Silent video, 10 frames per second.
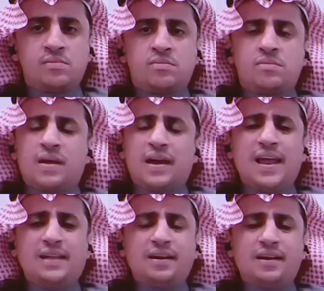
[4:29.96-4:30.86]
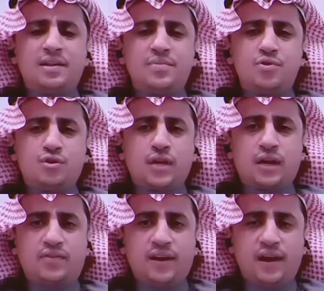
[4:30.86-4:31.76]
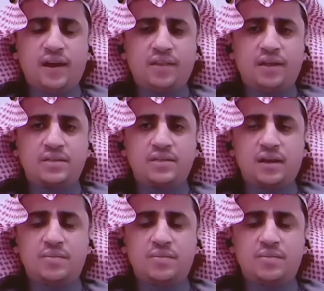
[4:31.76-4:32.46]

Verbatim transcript: أنا أعتقد البنوك تقف على أرضية صلبة